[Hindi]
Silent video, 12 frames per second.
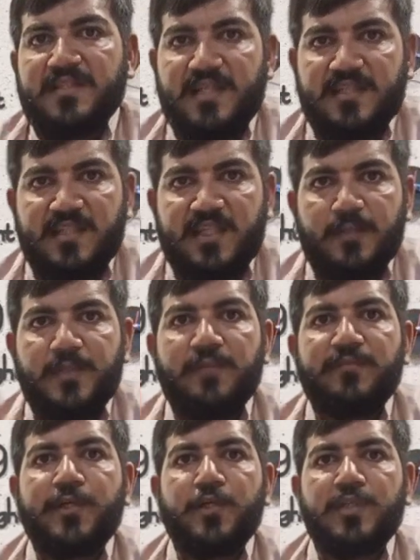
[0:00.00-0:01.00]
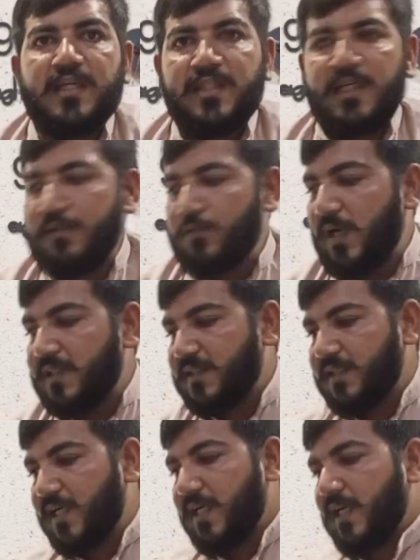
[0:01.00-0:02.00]
जैसे कि अभी हम वीडियो देखते हैं ना वो
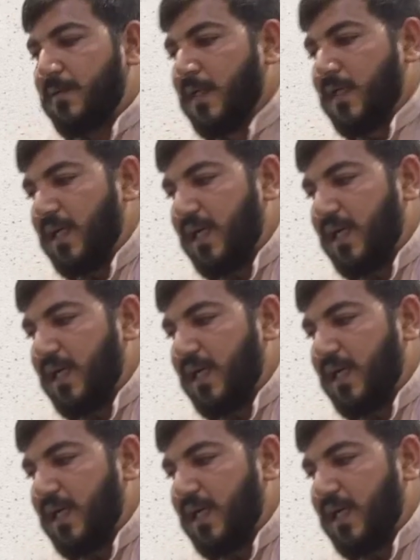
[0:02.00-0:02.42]
आते हैं